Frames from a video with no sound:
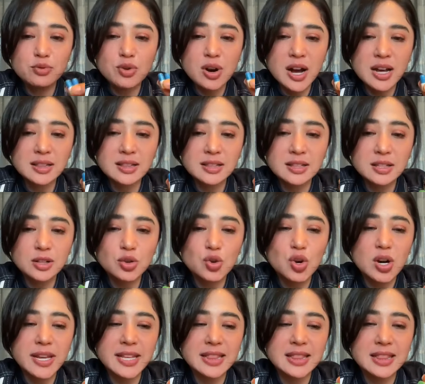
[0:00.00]
buat
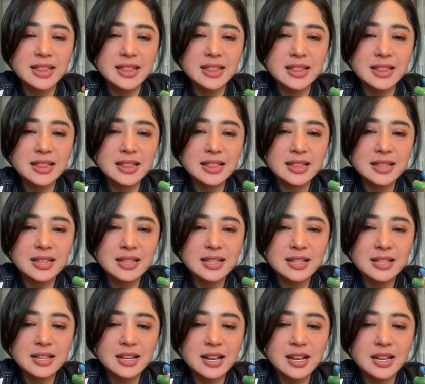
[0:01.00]
kulit
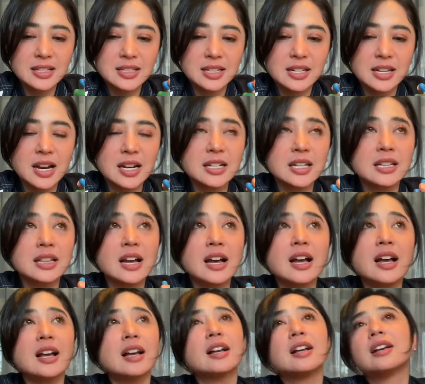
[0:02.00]
Nah, jadi kan
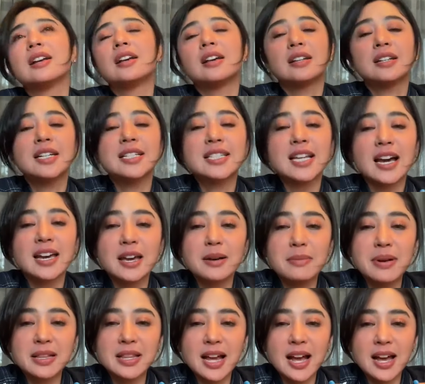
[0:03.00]
kita di
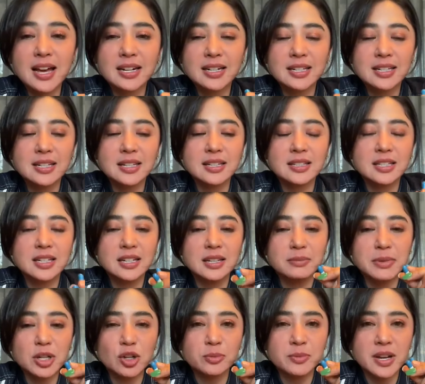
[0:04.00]
cahaya matahari,
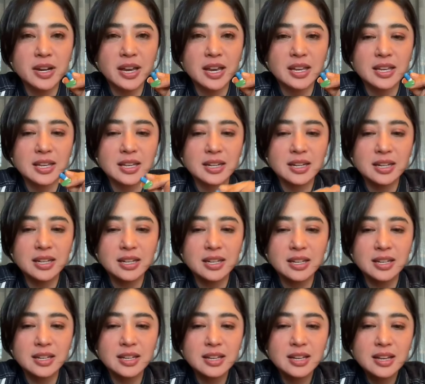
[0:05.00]
jadi minumnya kayak
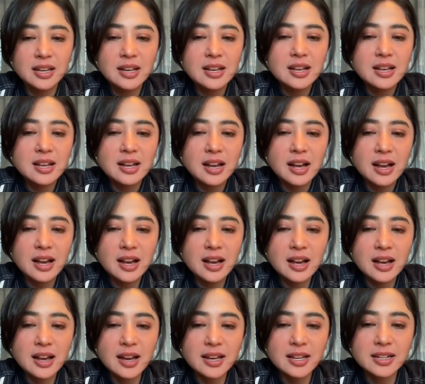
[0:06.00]
gini.
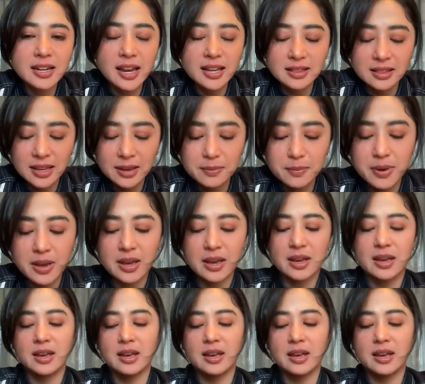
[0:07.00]
Hai NTB